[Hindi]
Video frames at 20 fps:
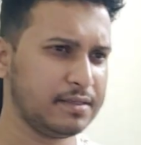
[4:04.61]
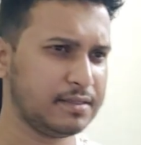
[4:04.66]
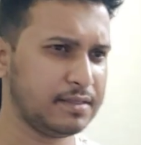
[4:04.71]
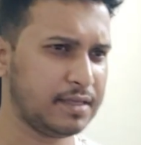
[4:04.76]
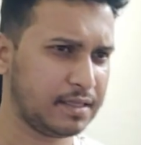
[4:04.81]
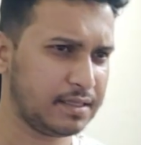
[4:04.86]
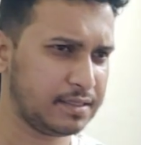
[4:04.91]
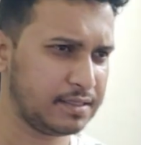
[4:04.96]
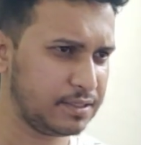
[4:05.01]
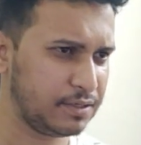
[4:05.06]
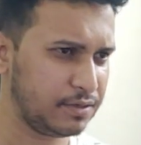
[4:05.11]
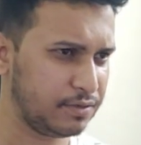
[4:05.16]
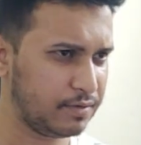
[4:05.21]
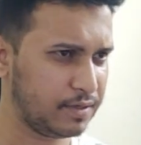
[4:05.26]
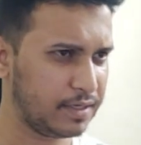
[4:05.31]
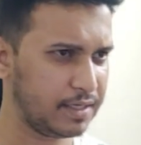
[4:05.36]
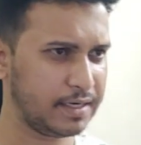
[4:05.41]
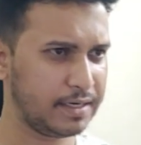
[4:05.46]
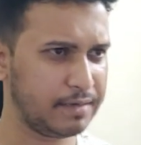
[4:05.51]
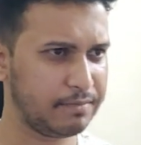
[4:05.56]
ज़्यादा जीरो
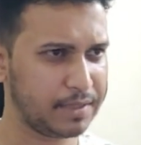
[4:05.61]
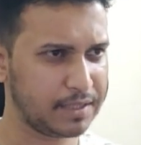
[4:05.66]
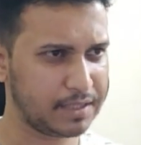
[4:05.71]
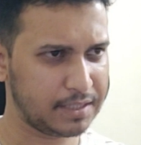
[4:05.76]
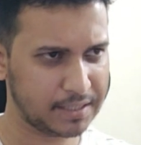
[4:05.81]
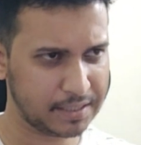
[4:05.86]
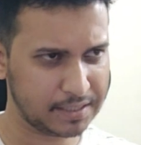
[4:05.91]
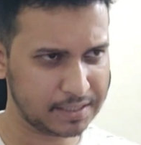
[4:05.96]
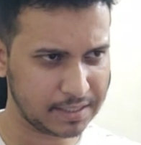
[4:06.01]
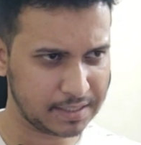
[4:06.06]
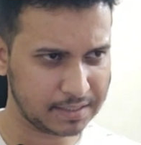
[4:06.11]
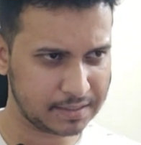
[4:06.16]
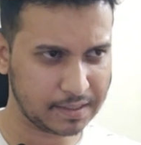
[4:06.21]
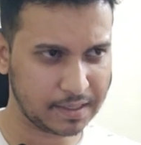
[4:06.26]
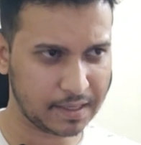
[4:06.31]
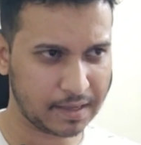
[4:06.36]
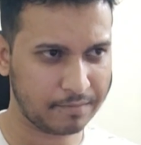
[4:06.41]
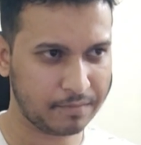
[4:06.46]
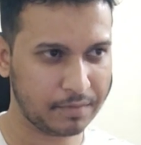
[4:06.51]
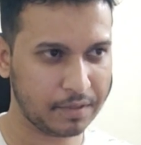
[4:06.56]
वगैरह मत कीजिए
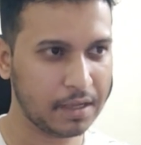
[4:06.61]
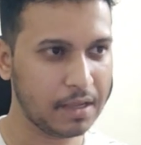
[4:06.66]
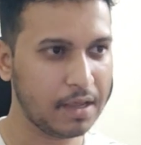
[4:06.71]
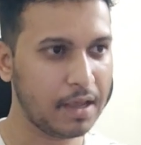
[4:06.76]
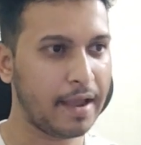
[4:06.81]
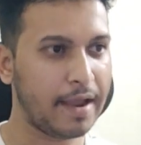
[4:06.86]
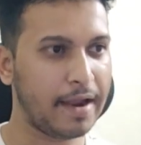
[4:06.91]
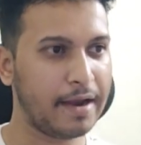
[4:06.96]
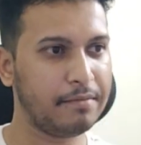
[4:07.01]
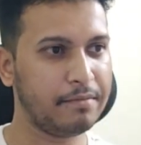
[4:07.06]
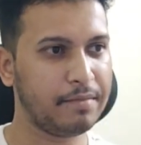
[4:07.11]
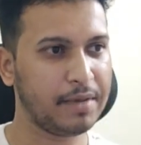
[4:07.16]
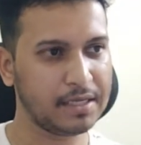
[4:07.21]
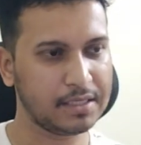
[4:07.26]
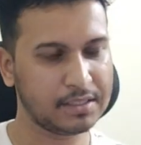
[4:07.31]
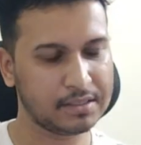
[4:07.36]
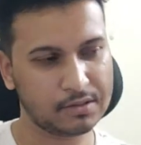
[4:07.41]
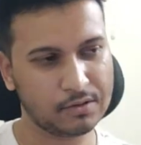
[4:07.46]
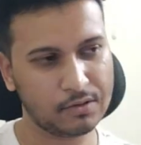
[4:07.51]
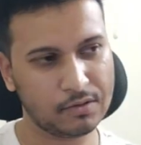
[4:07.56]
इसे यहाँ पे एंड मैं
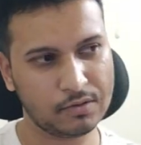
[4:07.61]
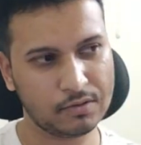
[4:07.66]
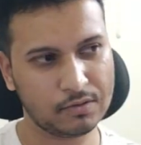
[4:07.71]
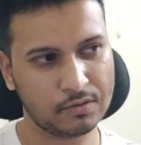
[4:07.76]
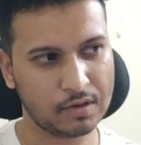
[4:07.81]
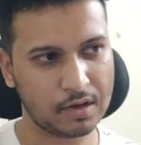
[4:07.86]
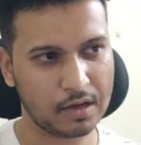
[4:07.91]
इसको